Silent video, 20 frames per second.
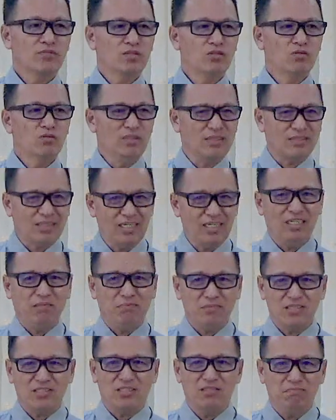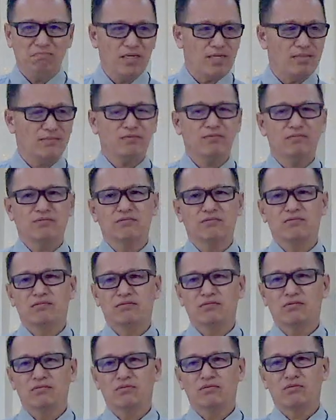Huwag ka nang magsimba.
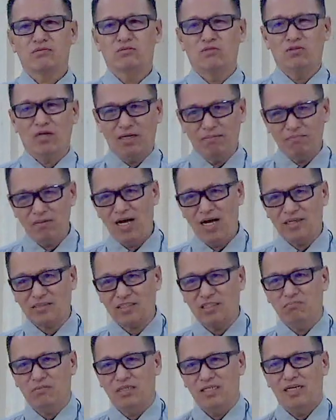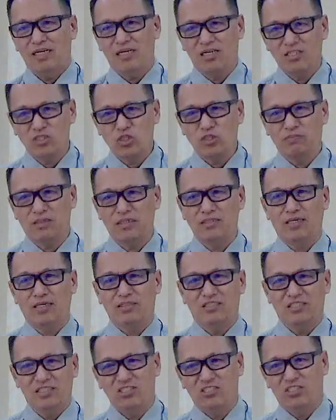Kung ang aking malang husband ang
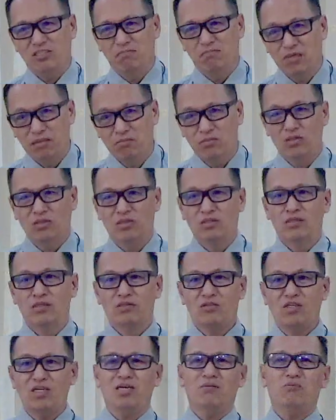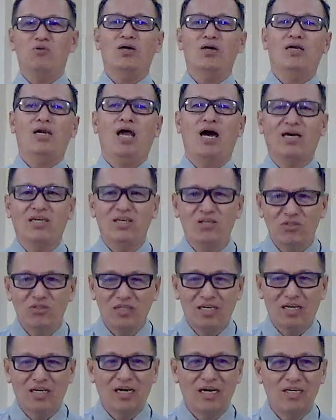sinisimba mo, tinan mo ang layo
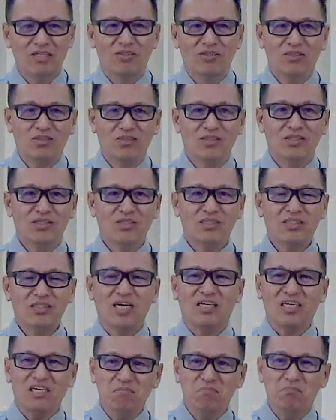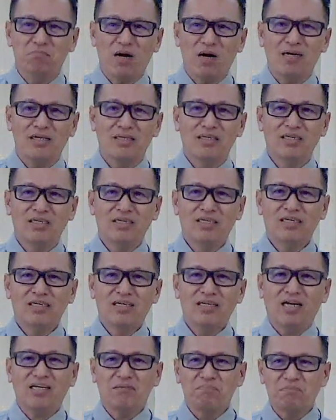ng ano, ng impact
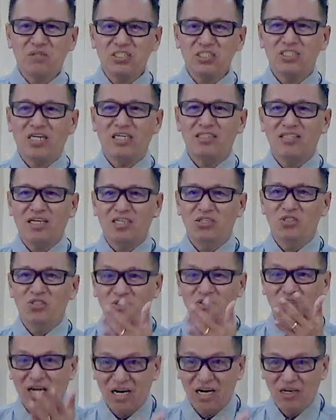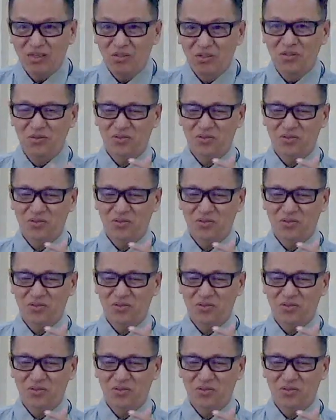Nag-appreciate lang yung tao.